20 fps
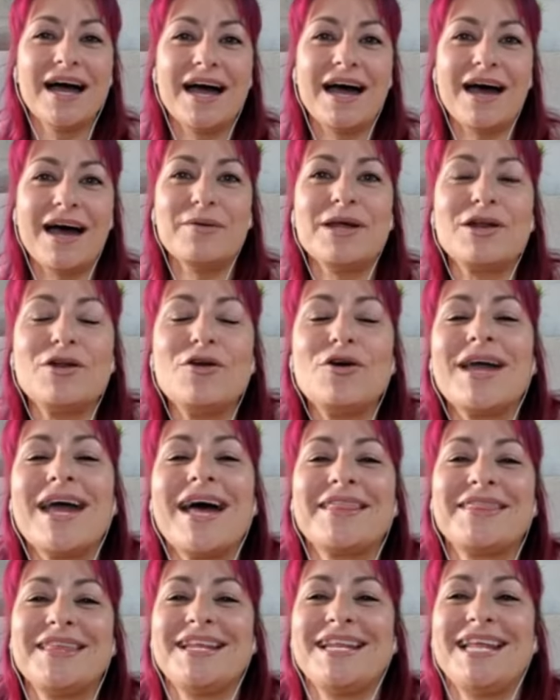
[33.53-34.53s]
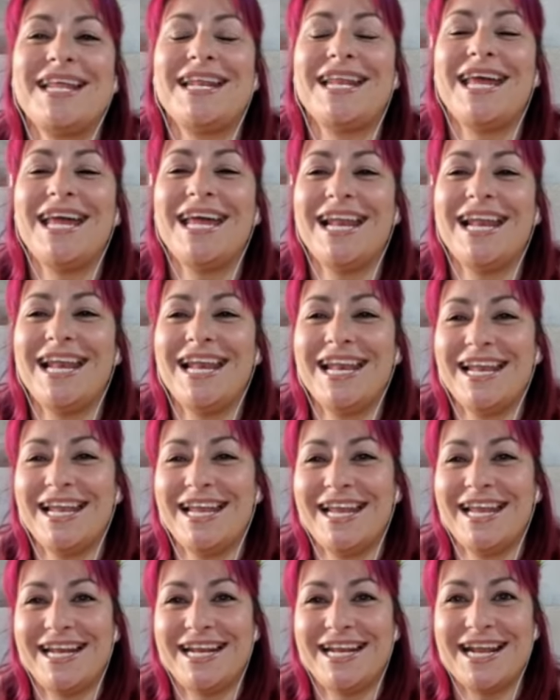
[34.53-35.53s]
a ver lo que hacen en el,
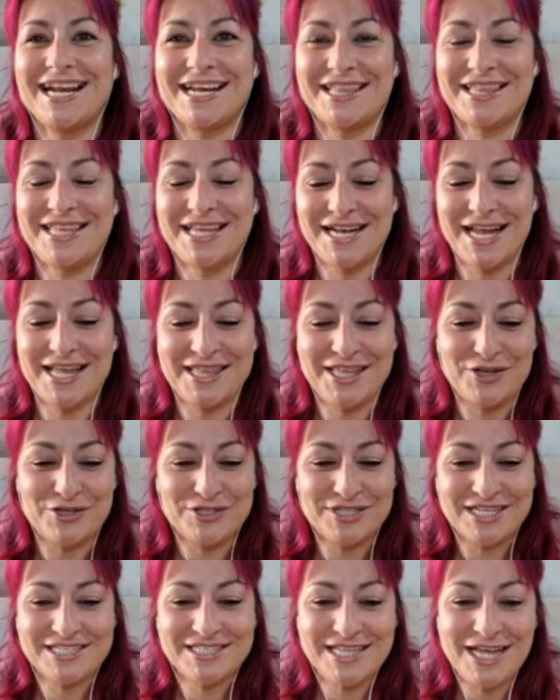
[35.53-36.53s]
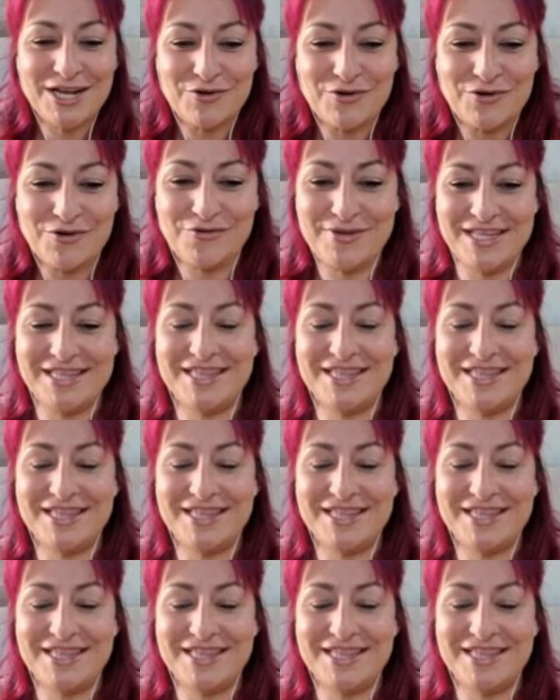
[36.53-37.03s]
en recién nacidos este, ¿no?